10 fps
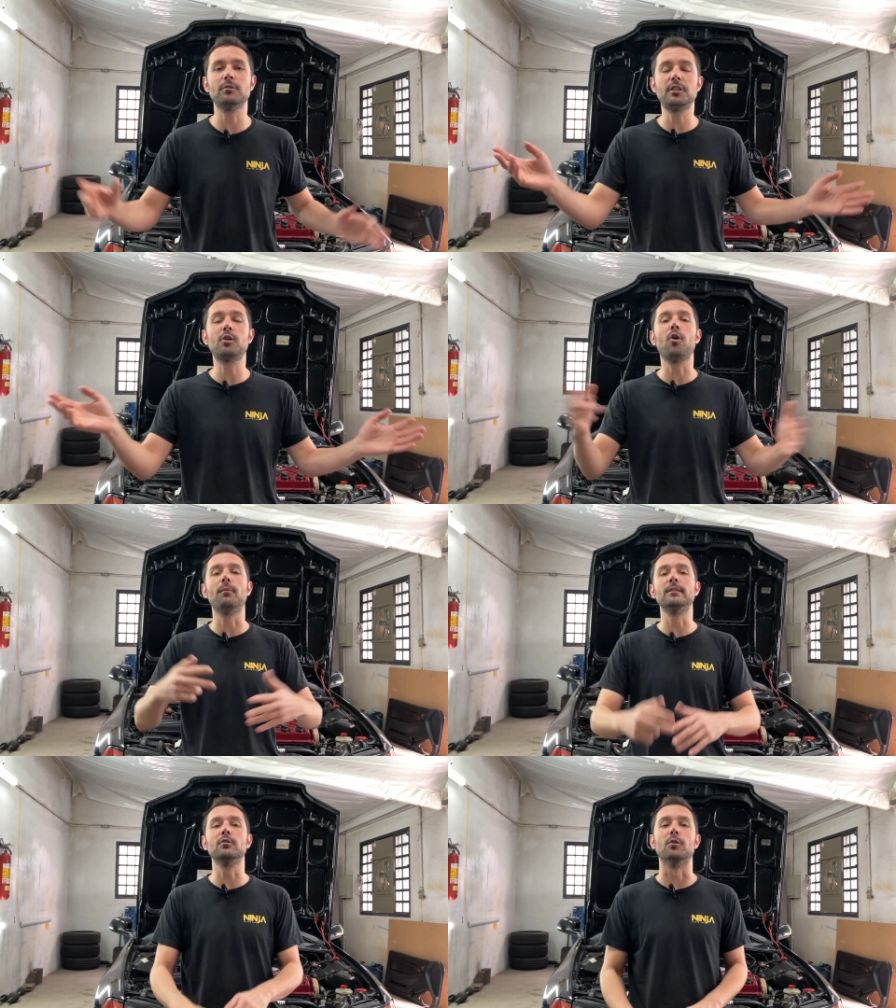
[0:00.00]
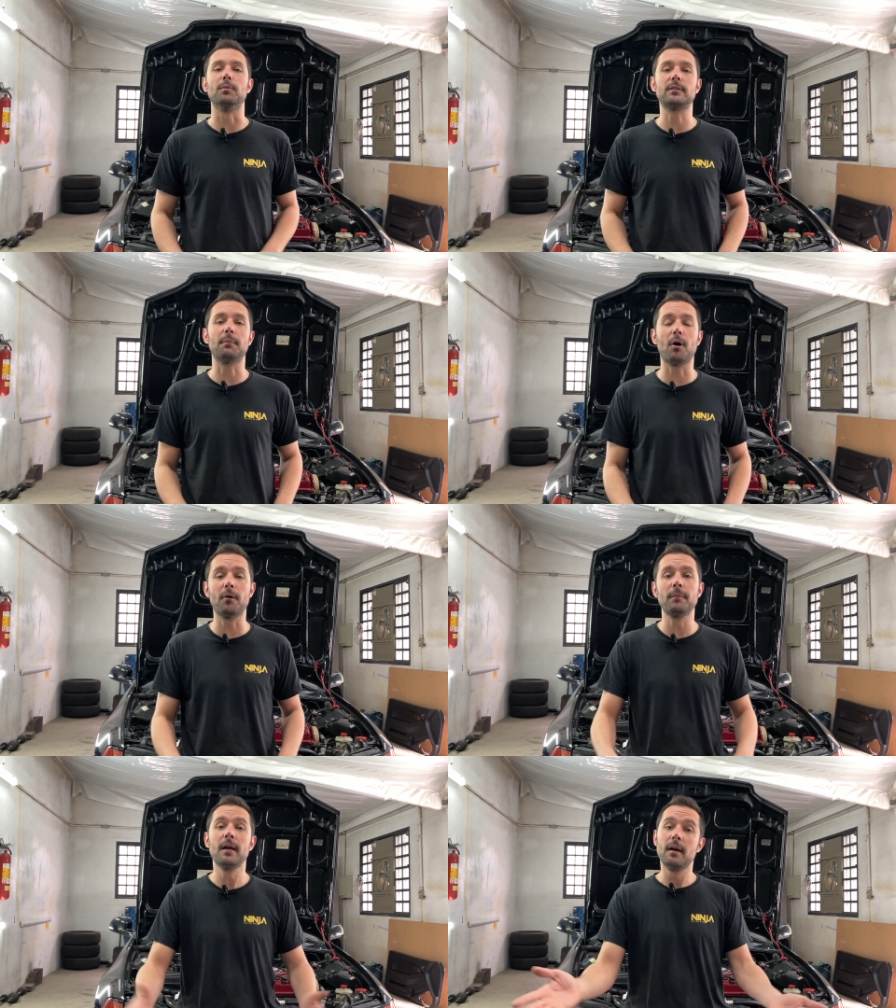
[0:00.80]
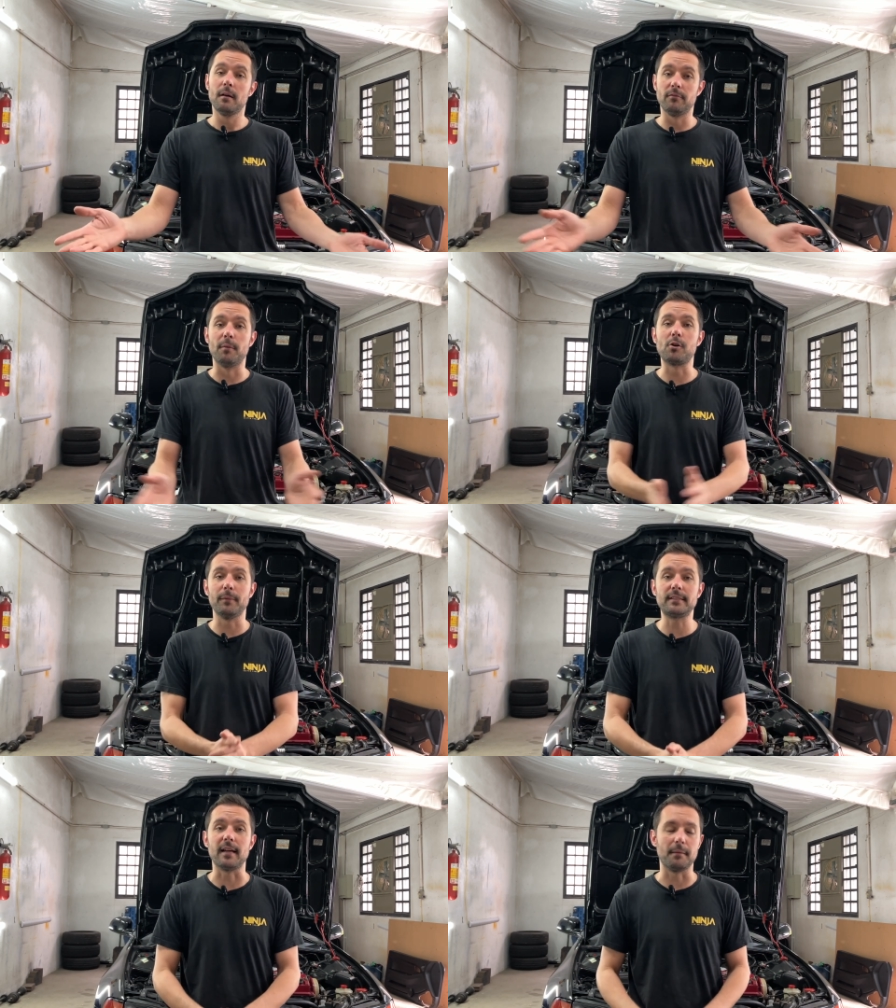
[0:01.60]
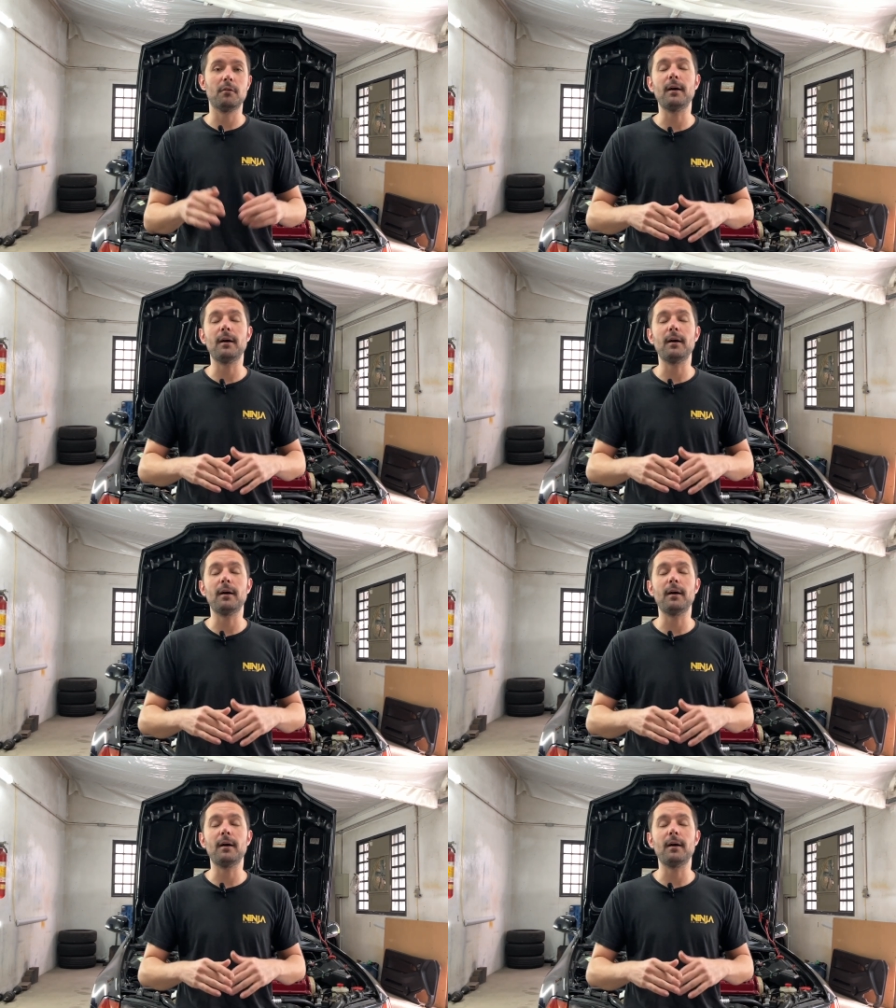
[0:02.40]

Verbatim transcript: os de comando duplo, tá bom? Vamos começar.